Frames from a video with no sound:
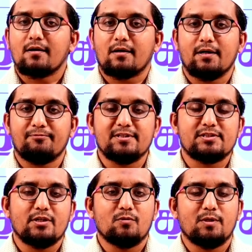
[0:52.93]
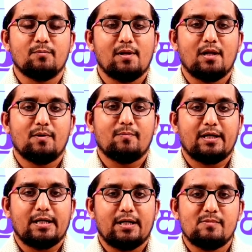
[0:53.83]
கரண்ட் அஃபேர்ஸ் தேர்வு மட்டும் இல்லாமல் நம்ம
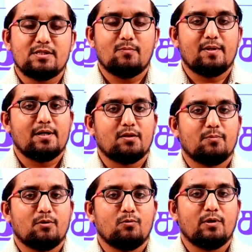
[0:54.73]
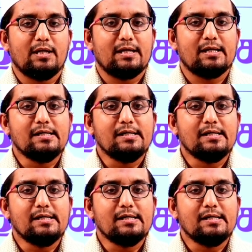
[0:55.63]
அகாடமி சார்பில் நடத்தப்படக்கூடிய